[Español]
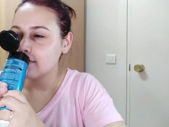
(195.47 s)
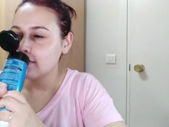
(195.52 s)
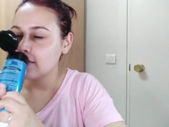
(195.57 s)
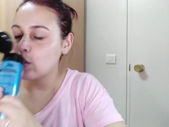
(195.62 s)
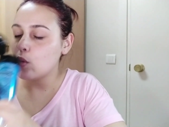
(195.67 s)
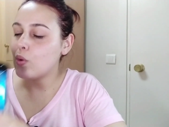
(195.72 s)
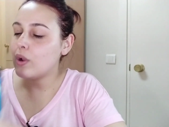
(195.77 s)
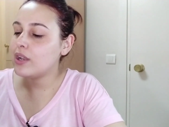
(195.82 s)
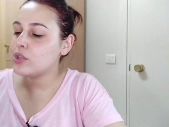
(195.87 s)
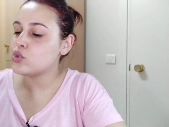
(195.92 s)

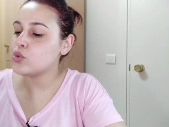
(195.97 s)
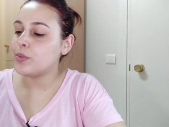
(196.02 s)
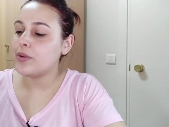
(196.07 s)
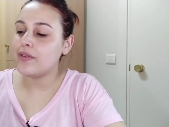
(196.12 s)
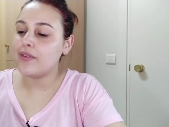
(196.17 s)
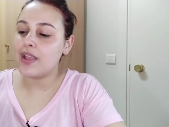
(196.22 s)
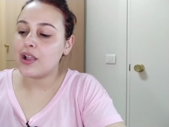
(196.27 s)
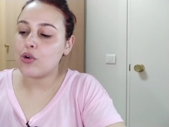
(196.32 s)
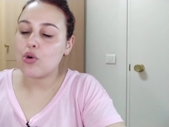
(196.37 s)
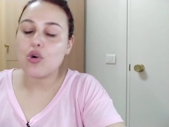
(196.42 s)
Huele súper
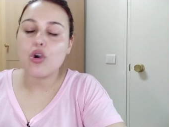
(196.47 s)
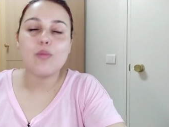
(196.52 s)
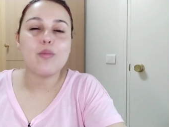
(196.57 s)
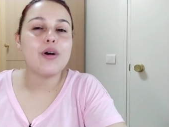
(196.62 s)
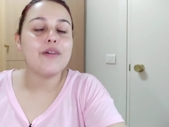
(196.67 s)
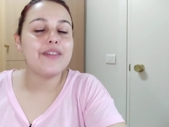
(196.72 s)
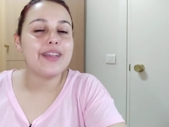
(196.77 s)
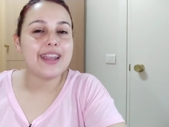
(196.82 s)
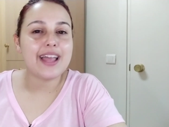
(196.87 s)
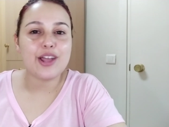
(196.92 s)
bien a coco como
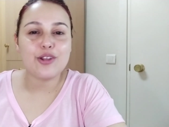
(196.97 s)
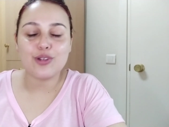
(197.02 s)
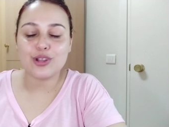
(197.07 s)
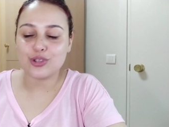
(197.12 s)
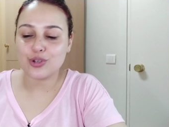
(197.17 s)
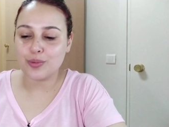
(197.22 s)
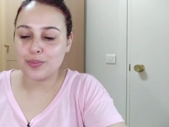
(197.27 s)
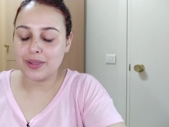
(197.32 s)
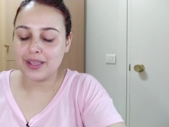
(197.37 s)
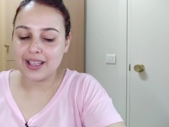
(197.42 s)
a verano, a
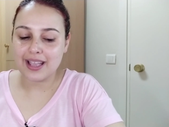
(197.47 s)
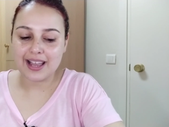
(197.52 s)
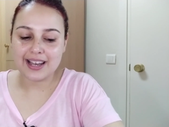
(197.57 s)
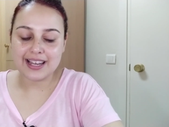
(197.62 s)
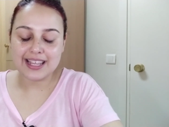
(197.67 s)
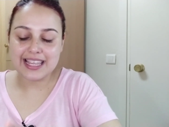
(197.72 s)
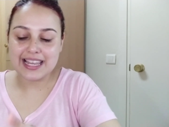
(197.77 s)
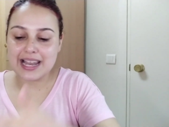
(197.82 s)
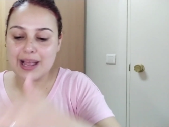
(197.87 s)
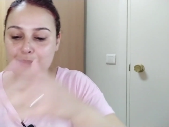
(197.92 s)
tropical
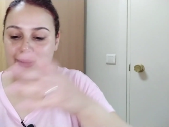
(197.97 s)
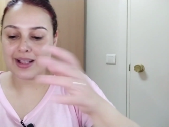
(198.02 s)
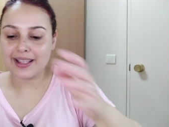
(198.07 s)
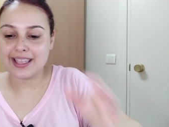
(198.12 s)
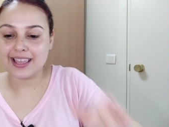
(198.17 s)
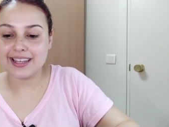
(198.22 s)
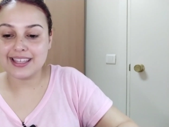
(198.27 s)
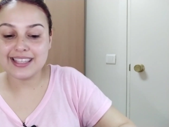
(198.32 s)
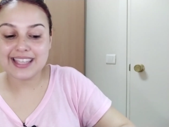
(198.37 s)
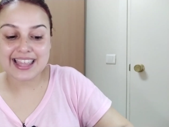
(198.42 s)
y la
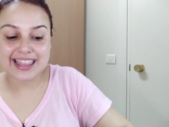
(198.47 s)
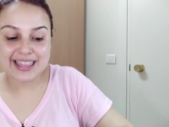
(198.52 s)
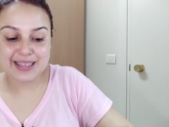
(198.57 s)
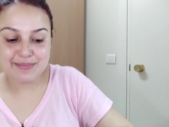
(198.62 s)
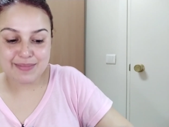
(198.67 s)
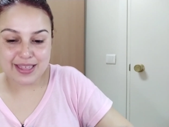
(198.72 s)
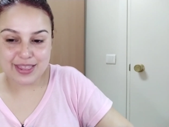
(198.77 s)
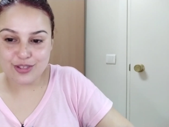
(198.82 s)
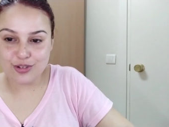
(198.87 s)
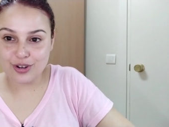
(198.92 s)
mascarilla es de
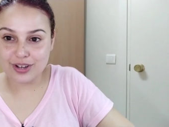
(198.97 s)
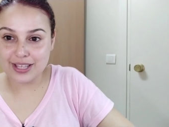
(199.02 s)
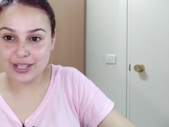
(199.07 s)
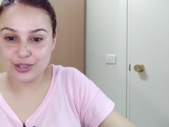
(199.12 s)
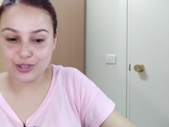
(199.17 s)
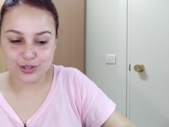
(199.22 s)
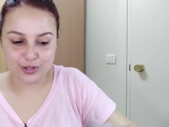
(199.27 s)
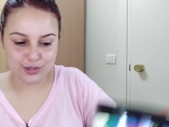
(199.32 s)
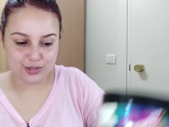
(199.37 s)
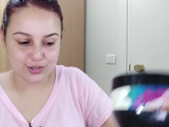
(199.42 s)
medio
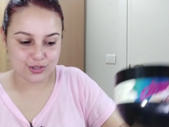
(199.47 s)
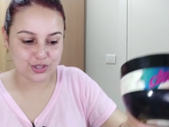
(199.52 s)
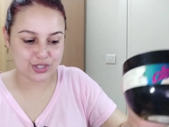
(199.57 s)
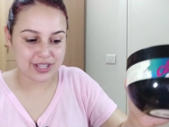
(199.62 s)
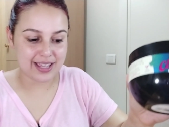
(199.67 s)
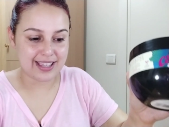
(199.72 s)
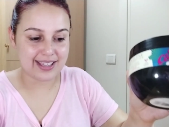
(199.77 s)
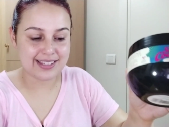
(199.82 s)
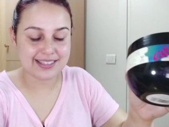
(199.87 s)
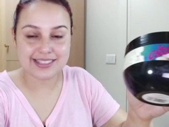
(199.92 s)
litro, o
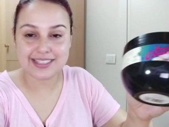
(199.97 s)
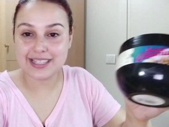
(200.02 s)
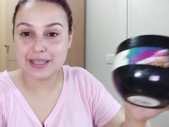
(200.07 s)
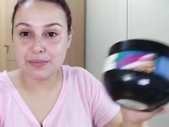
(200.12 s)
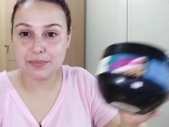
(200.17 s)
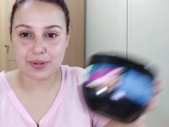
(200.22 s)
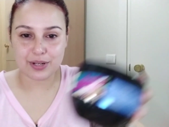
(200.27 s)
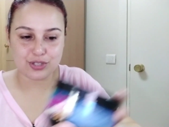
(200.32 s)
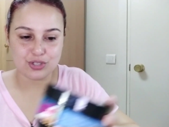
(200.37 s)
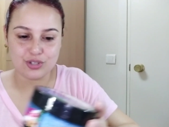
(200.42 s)
sea, es
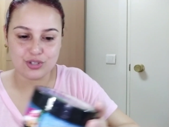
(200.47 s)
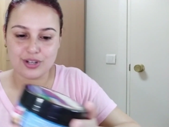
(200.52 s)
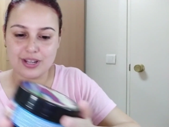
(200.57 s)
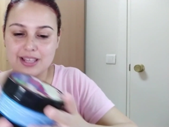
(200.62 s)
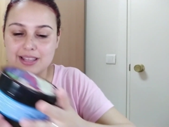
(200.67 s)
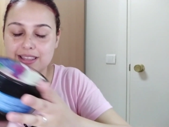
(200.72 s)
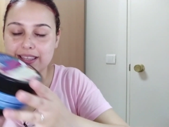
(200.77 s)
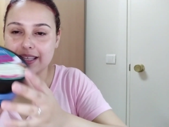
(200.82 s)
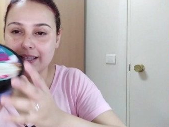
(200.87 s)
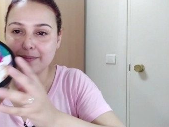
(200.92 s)

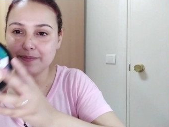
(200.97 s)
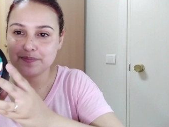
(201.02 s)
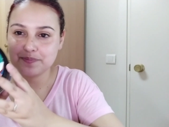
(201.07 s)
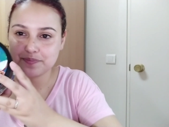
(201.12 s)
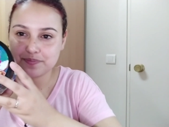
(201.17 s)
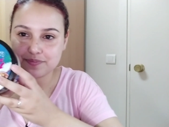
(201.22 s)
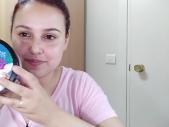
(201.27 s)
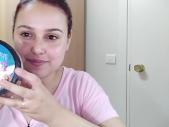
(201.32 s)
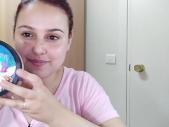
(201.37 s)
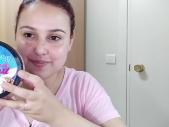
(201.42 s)
impresionante
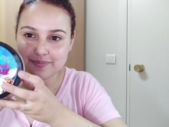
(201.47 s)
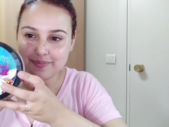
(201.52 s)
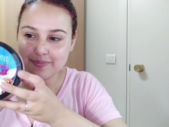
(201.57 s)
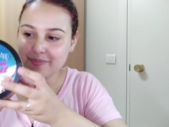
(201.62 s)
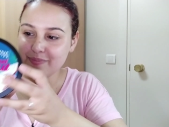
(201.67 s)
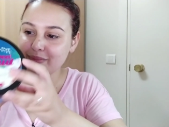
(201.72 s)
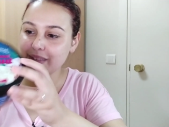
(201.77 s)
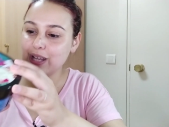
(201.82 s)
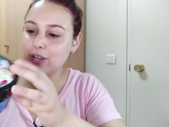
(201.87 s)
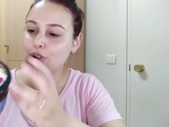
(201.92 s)

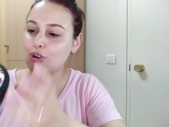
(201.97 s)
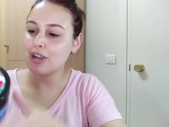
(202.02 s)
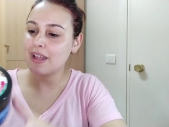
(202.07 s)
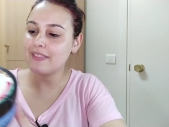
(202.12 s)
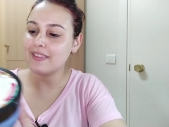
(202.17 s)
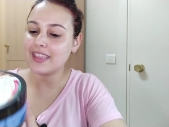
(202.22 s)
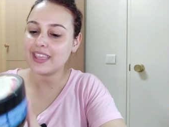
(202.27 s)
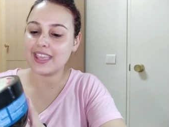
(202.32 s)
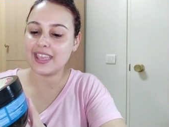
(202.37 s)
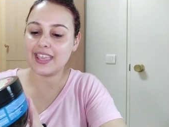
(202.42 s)
lo
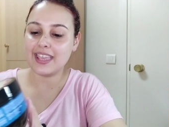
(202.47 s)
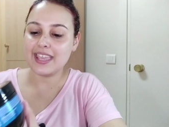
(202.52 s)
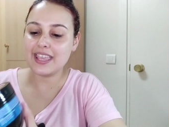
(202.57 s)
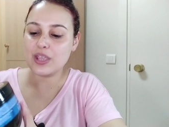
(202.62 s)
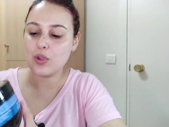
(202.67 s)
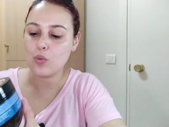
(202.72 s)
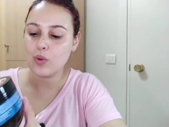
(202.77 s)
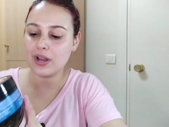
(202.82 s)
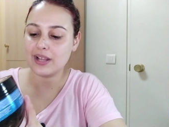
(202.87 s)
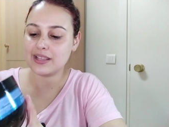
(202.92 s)
grande que es
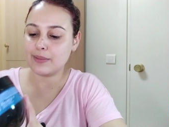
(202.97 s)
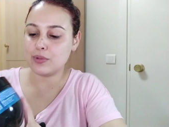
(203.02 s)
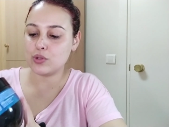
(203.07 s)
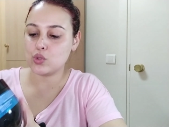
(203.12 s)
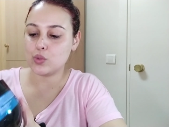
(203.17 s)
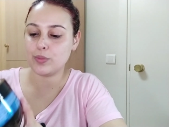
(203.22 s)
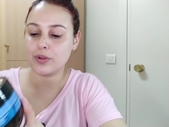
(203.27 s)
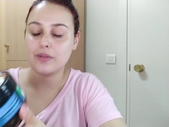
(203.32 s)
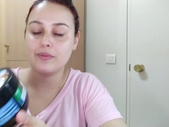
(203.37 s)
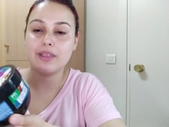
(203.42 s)
y huele también
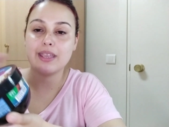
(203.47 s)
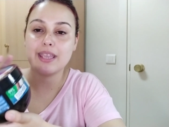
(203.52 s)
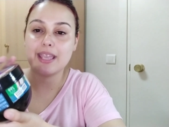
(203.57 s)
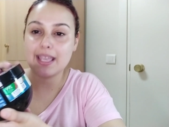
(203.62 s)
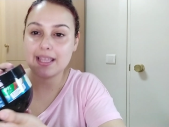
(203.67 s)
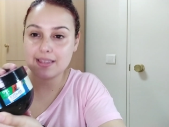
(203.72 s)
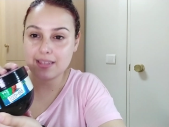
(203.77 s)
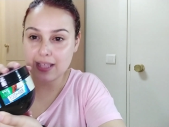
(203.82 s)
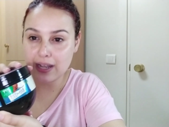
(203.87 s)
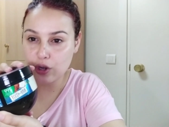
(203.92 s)
súper bien.
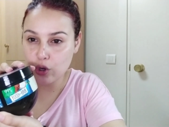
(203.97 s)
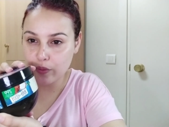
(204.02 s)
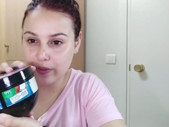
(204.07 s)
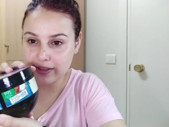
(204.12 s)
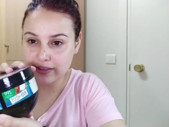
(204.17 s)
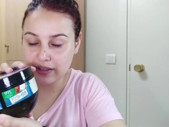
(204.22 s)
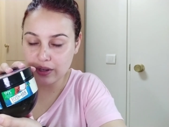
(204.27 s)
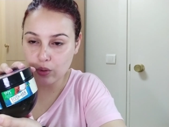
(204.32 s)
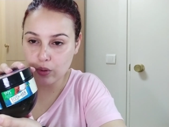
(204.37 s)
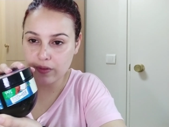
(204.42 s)
Este al
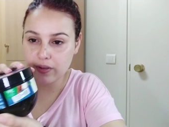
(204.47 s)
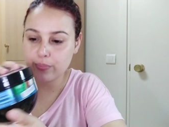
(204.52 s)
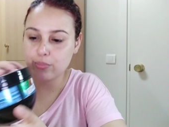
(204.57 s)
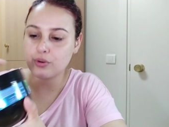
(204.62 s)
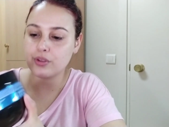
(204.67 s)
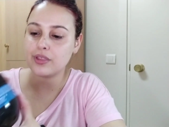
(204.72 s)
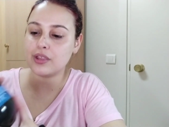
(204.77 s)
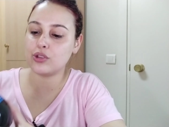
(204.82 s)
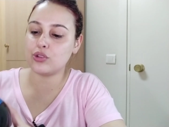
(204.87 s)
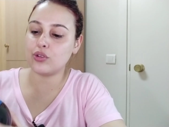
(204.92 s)

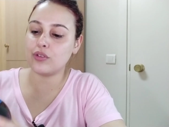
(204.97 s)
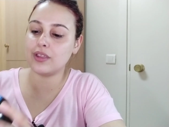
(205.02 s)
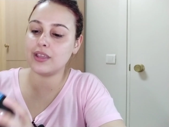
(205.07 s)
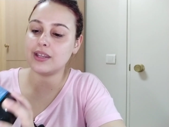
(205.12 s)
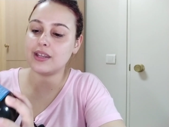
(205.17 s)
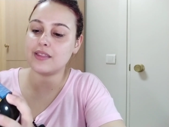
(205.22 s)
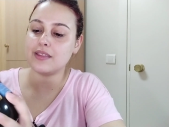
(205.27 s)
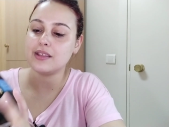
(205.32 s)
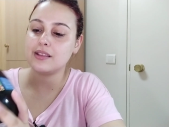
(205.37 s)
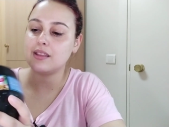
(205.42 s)
99% de
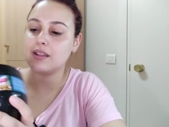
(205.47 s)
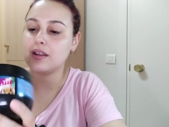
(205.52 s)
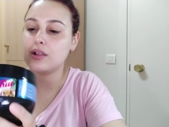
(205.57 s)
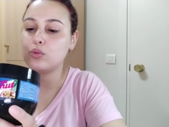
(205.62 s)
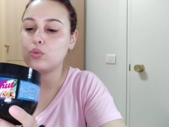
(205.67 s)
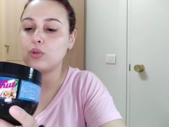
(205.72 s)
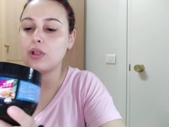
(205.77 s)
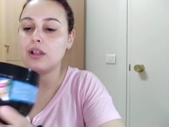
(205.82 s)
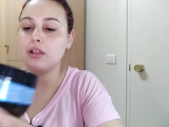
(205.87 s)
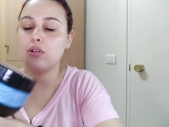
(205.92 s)
ingredientes
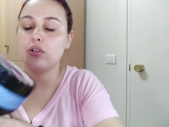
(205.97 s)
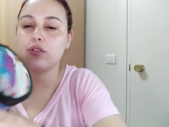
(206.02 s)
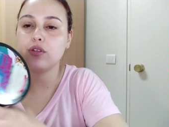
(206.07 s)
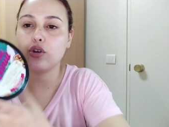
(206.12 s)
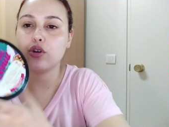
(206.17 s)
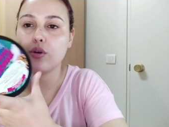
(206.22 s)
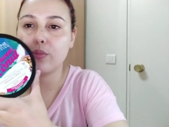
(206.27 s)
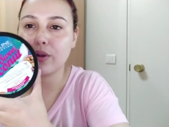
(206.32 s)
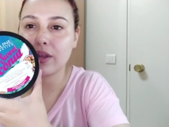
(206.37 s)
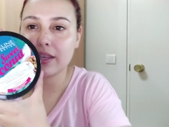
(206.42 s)
naturales, lo
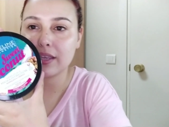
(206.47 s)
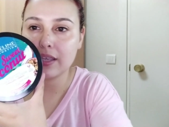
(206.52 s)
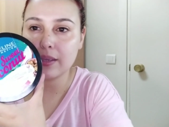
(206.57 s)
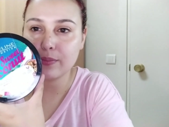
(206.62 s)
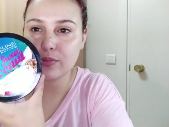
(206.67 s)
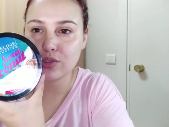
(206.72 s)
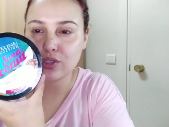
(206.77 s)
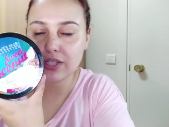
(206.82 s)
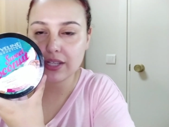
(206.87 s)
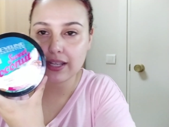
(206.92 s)
dejo por aquí
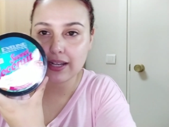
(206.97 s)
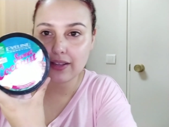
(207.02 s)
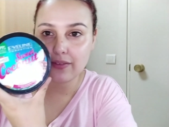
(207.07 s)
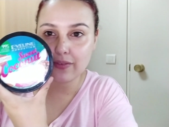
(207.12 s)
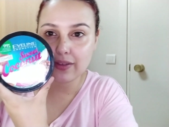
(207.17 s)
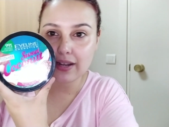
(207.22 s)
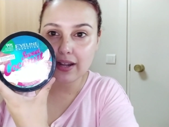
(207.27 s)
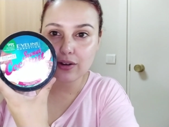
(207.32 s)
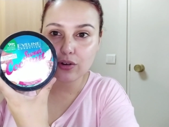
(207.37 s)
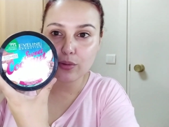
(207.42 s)
por si queréis
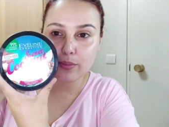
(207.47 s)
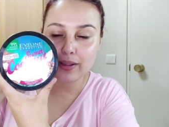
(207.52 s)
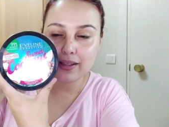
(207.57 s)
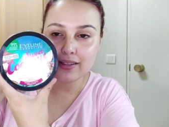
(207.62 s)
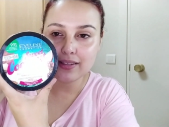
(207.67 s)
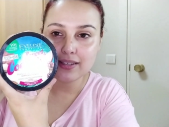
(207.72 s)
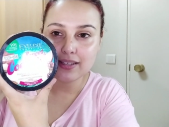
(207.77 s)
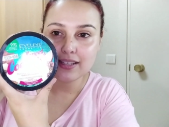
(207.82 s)
ver algo más.